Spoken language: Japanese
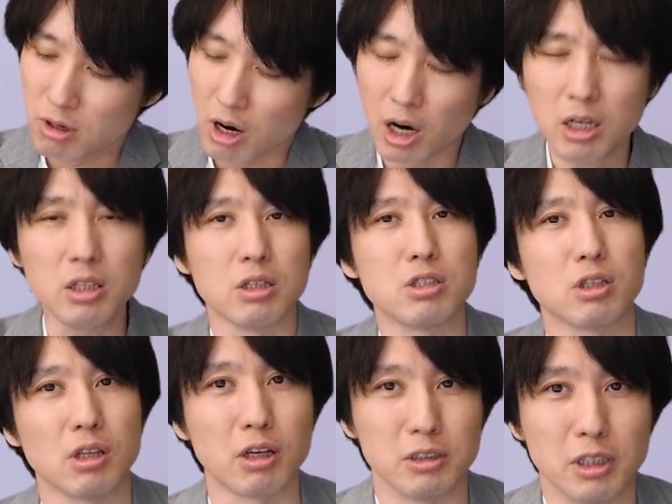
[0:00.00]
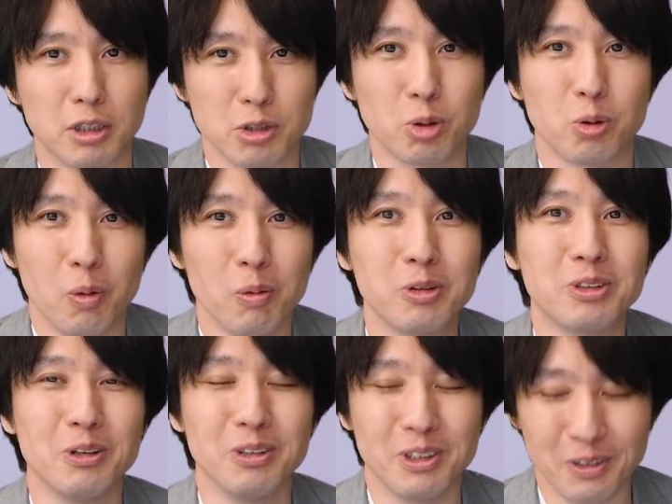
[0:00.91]
ありなんじゃないかなってちょっと思っ
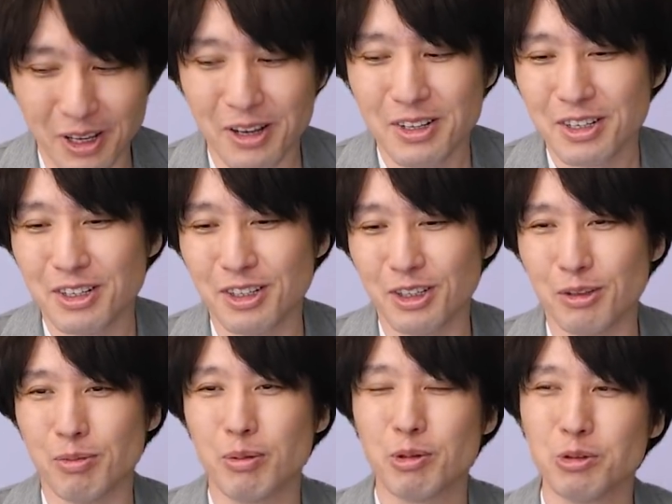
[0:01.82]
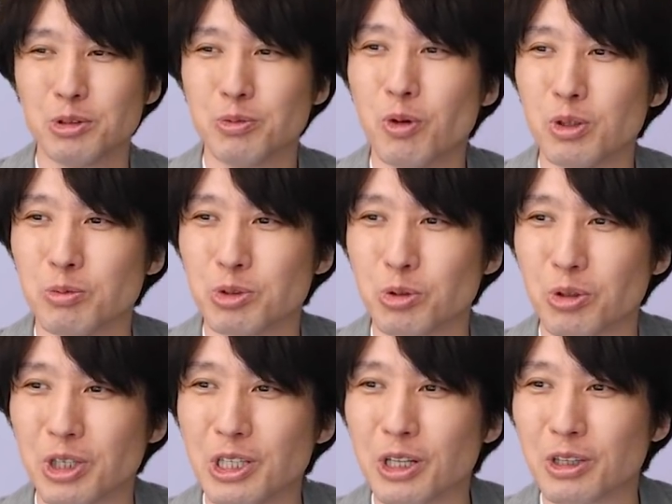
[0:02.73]
てるんだよね、えー、バビロンズフォールもちょっ
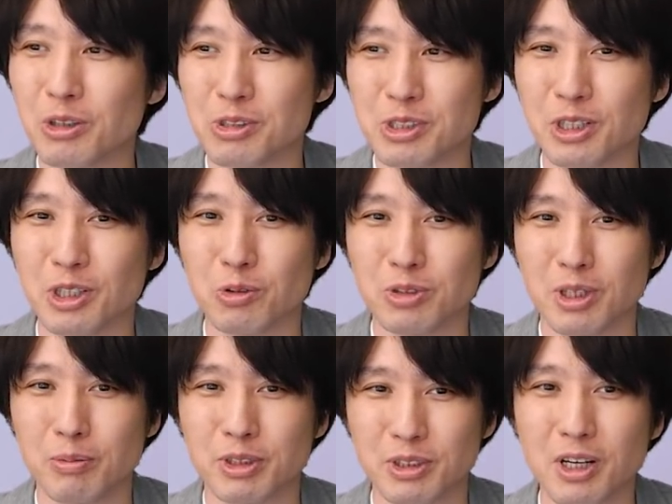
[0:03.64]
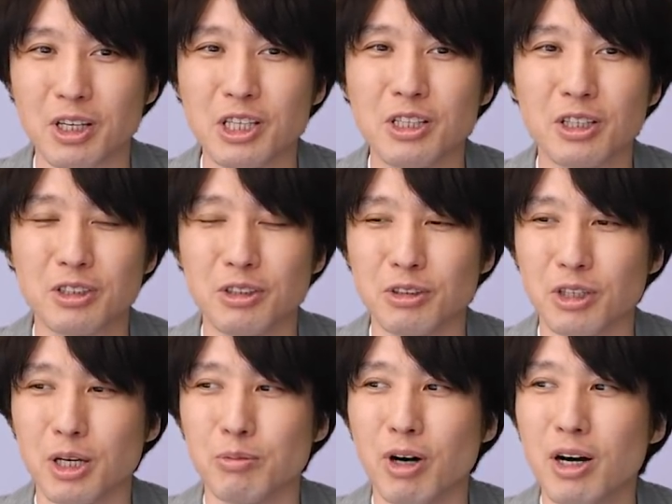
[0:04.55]
と気になってる次第でございますが気になってる
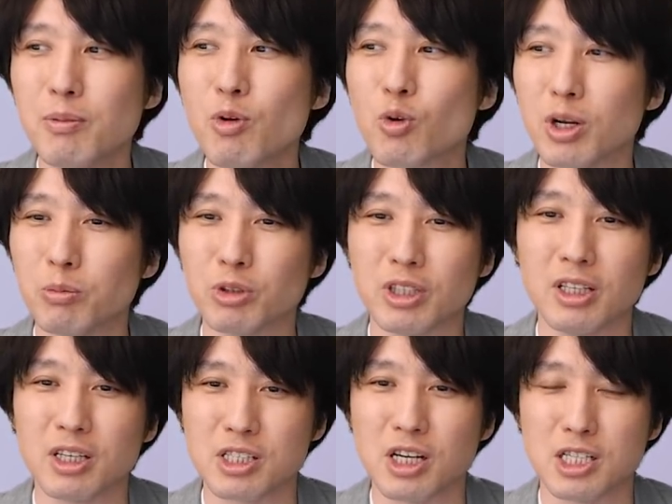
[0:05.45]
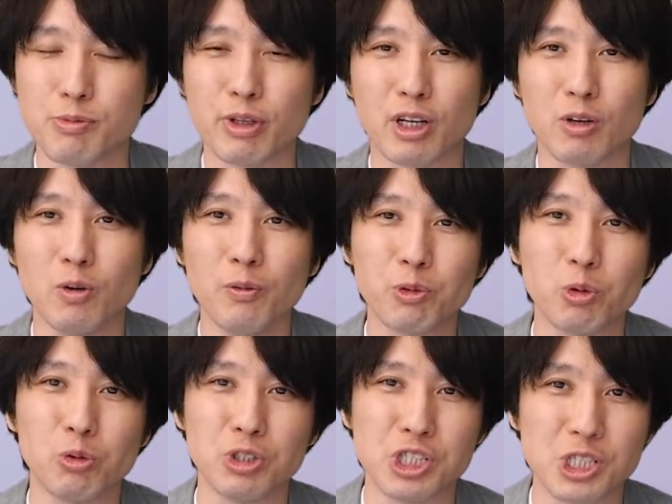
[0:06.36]
ゲームあれもこれも手出し始めたら本
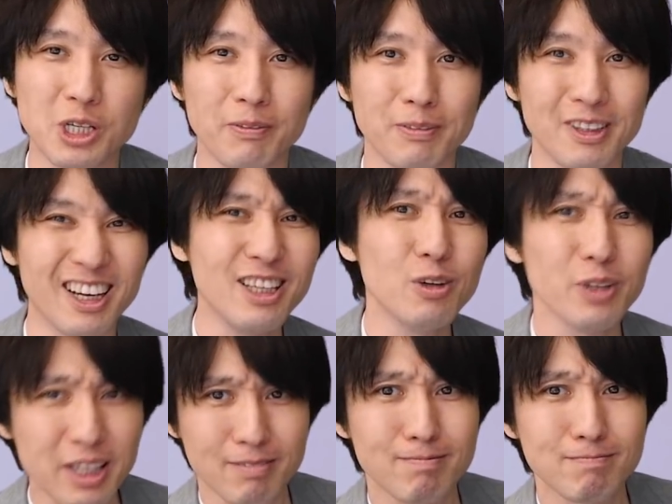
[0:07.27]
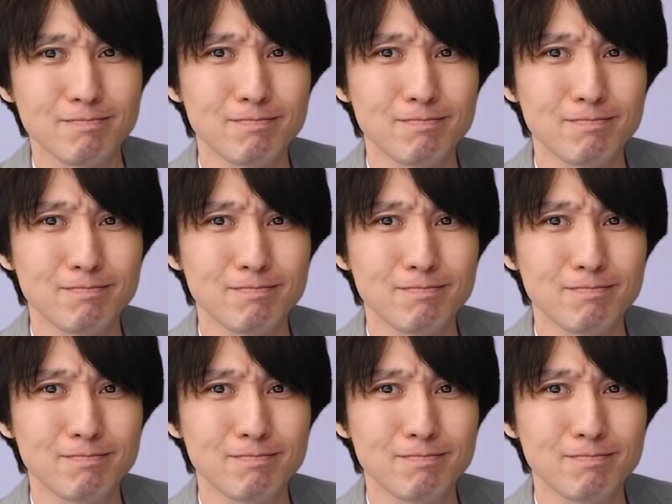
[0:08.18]
当に時間ないよね